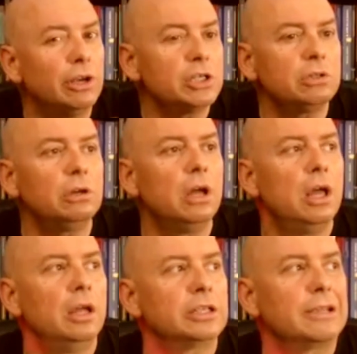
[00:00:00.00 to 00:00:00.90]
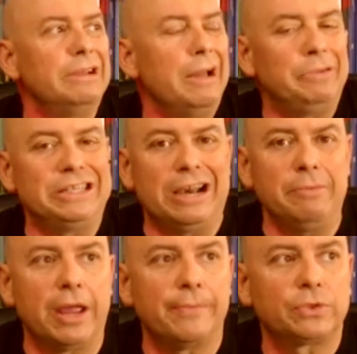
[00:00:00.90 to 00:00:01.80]
en esto, es que van a
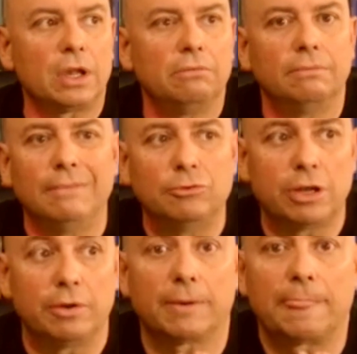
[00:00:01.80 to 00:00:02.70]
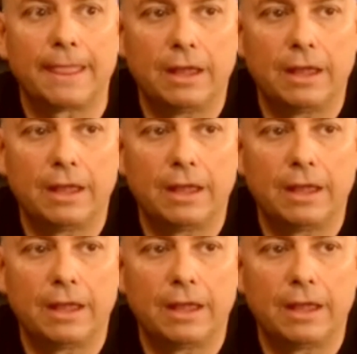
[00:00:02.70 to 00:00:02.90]
pillarme. Vamos a ver.